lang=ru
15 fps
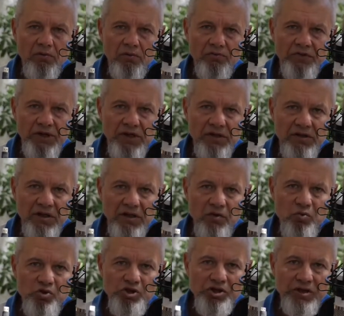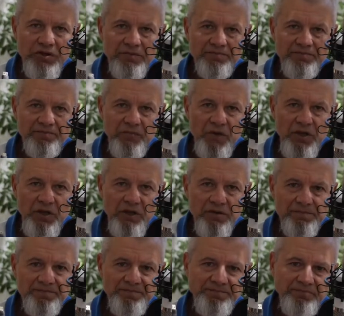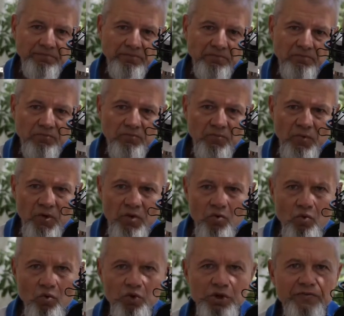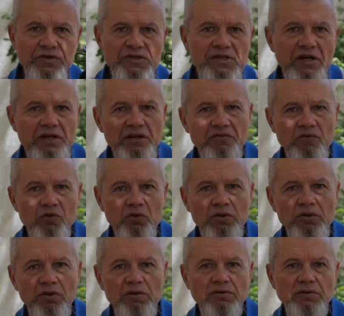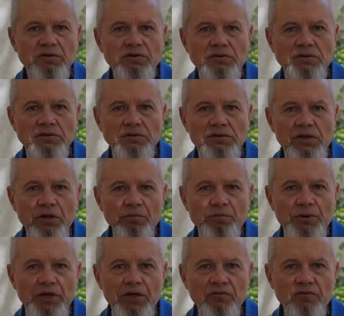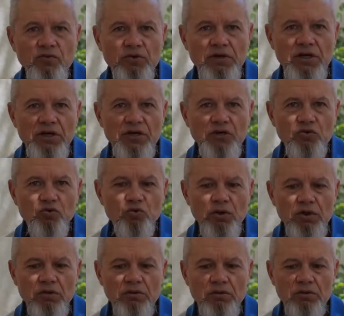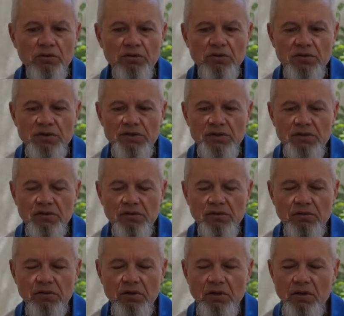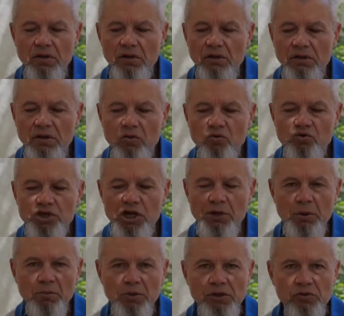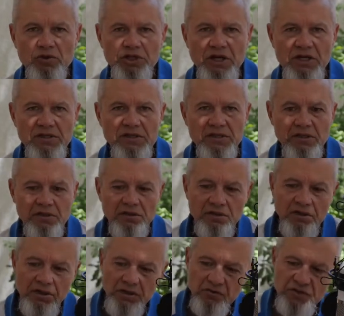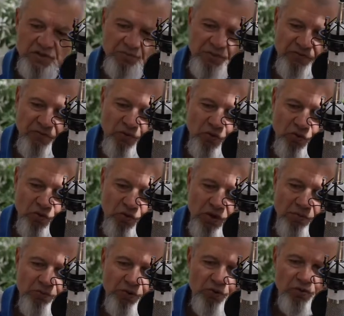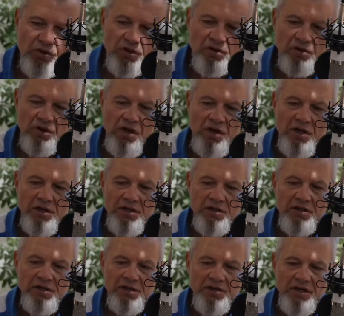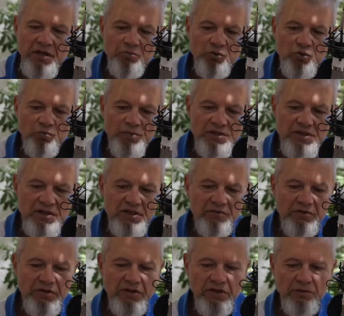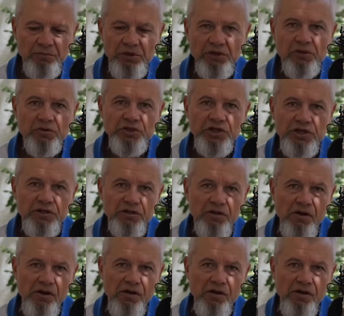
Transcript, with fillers: выход на наушник и универсальный вход, микрофон, гарнитура с наушниками. Подключается к USB входу компьютера. И к ней буду последовательно подключать